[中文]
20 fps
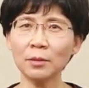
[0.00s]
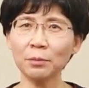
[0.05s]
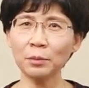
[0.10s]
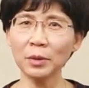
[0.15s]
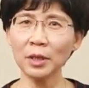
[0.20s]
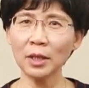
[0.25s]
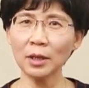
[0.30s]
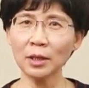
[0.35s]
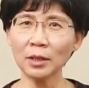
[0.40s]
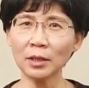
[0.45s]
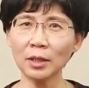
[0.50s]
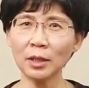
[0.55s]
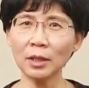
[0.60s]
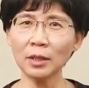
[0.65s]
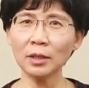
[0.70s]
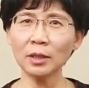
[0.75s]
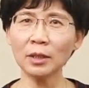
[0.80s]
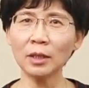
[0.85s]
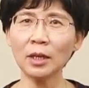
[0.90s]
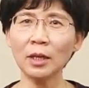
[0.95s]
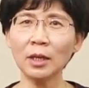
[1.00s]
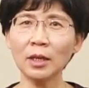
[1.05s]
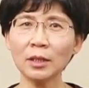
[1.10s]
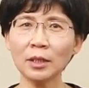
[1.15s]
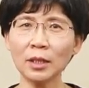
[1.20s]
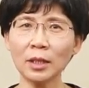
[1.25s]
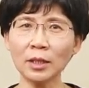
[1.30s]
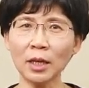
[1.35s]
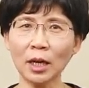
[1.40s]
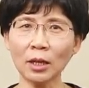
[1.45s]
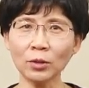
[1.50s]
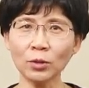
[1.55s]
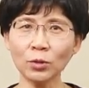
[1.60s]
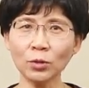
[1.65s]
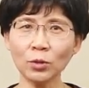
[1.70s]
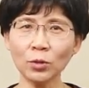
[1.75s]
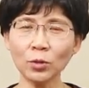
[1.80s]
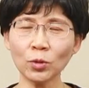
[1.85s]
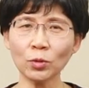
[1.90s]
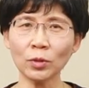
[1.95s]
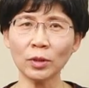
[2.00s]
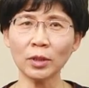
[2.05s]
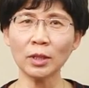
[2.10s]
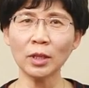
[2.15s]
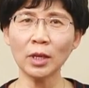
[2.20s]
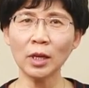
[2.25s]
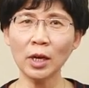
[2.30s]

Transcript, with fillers: 病因、阴阳虚损、